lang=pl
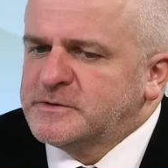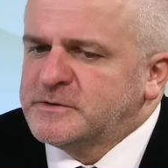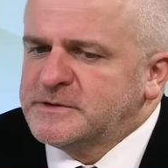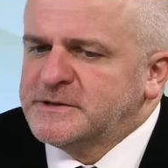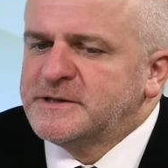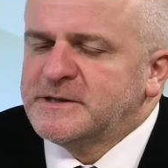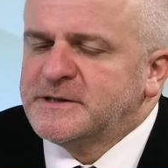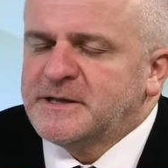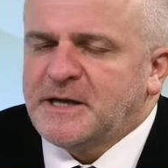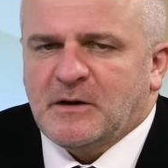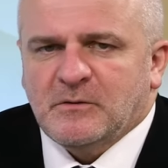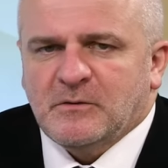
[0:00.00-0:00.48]

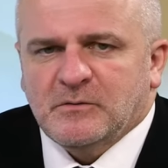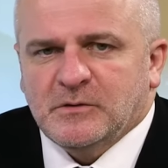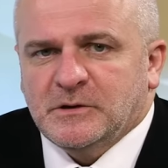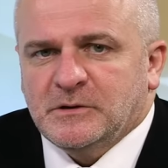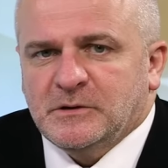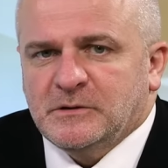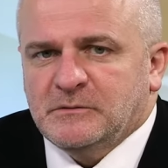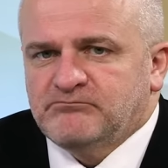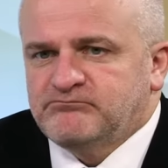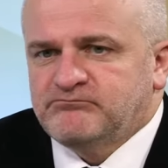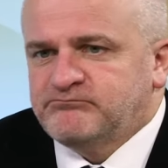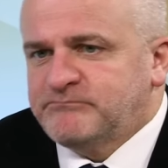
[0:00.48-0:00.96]

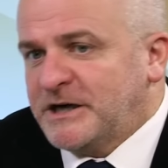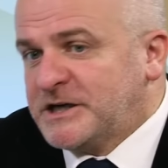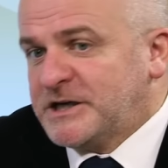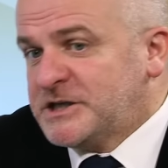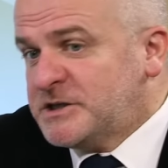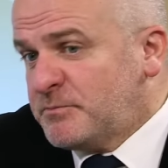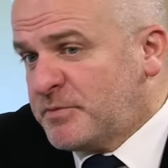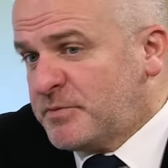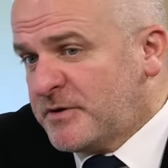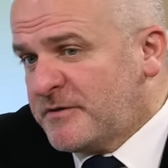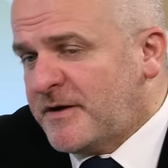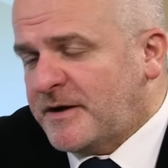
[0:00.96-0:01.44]
sygnały,
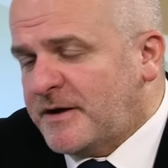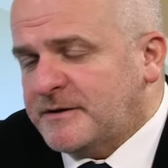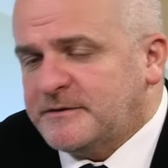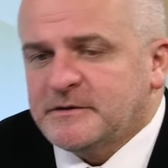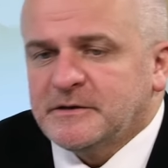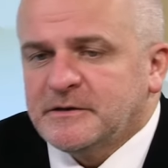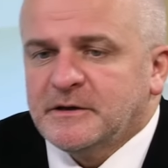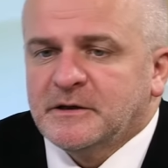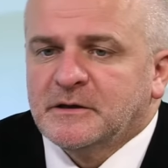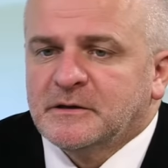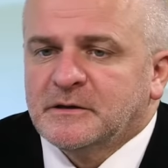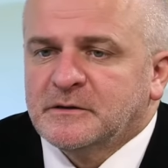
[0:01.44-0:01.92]
także
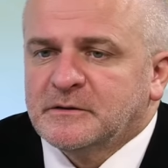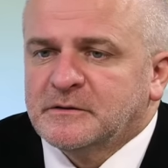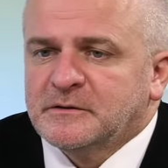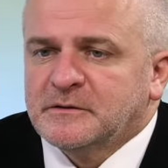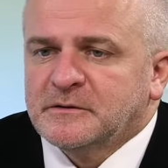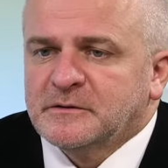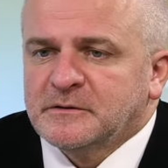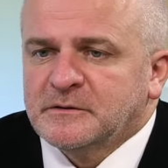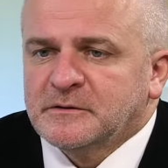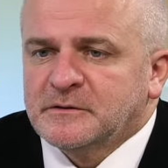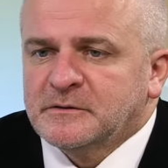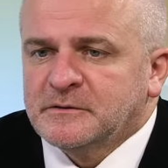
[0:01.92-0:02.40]
prywatnie,
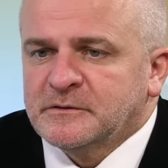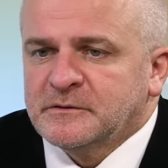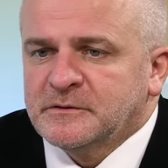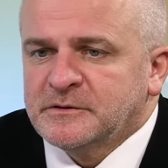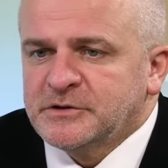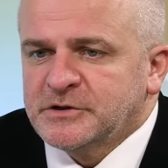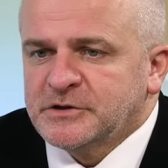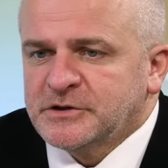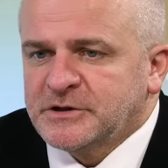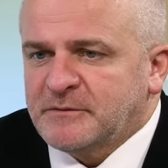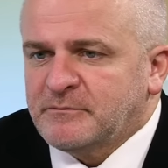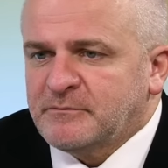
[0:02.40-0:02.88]
e,
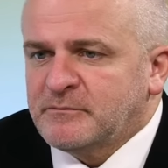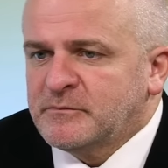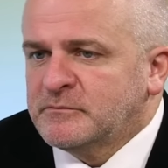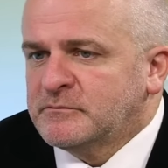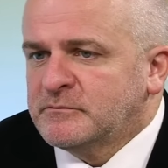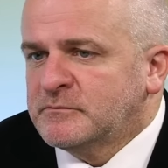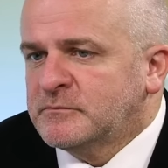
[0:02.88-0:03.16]
gdzieś tam